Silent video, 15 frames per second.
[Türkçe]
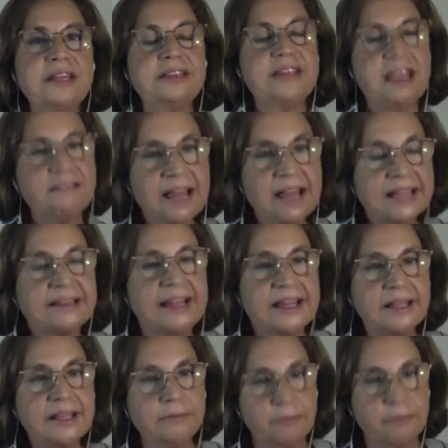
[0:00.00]

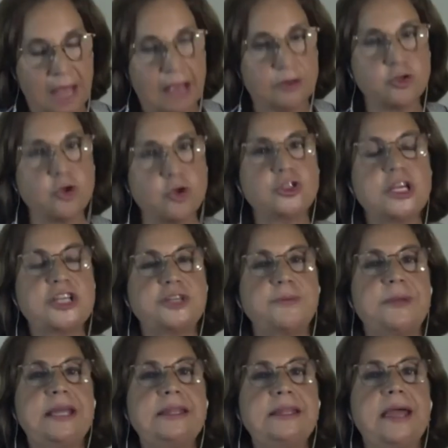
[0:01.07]
Devletlerin yani
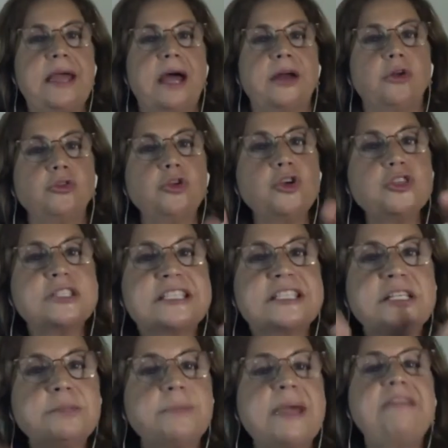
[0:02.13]
sözleşmede de yer alıyor
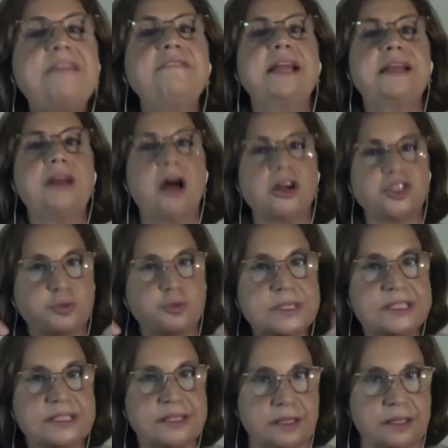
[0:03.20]
sığınma evleri
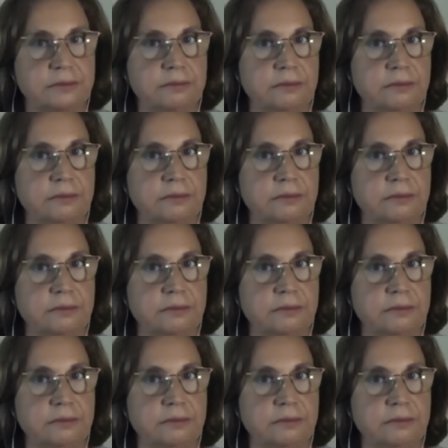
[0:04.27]
açmasını,